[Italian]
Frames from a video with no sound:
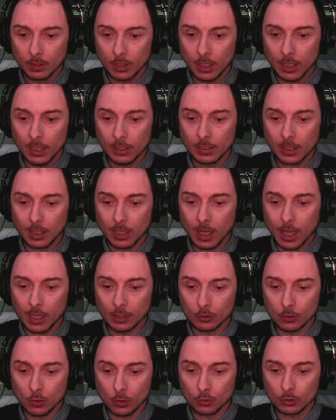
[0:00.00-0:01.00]
e tra
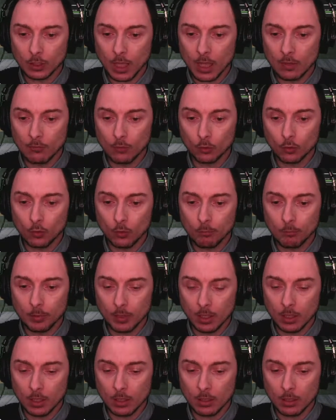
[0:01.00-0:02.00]
l'altro servono
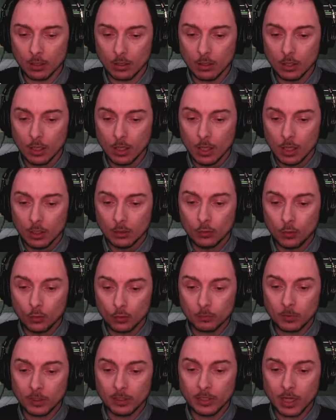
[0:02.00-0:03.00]
per non
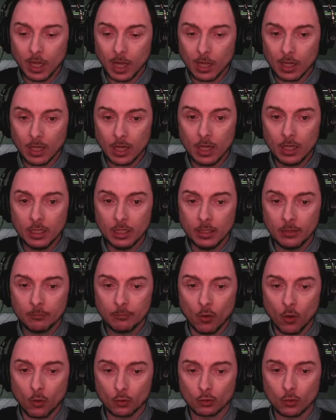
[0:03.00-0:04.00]
sbagliare il
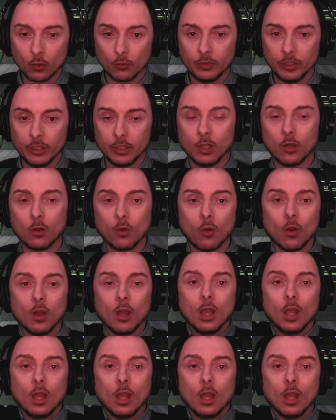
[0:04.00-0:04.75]
vostro video